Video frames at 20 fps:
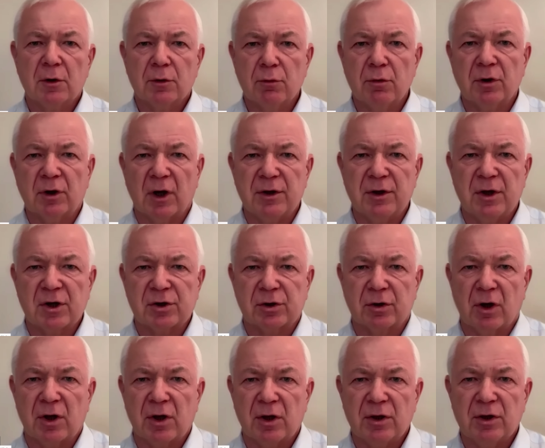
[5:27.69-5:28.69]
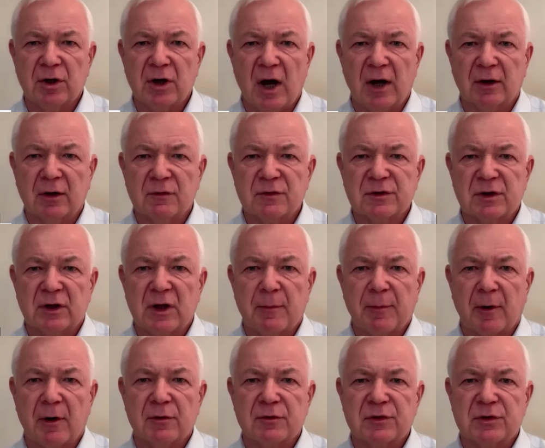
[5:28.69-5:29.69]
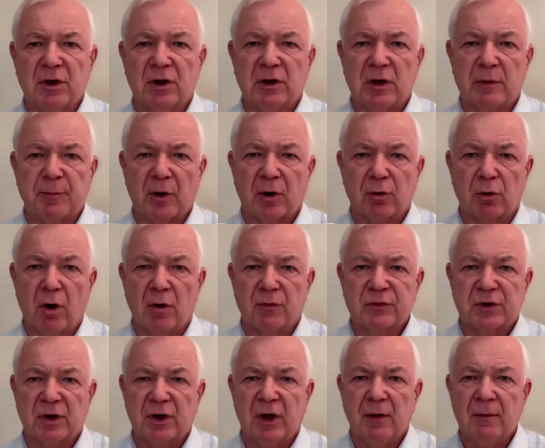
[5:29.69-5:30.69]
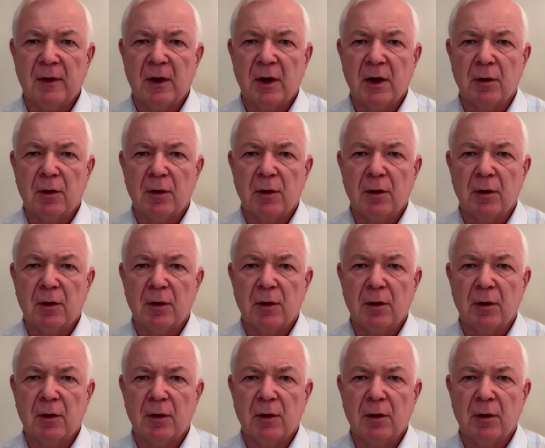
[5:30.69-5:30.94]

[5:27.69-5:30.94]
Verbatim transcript: ну и, конечно, и Харьковское направление, и Покровское,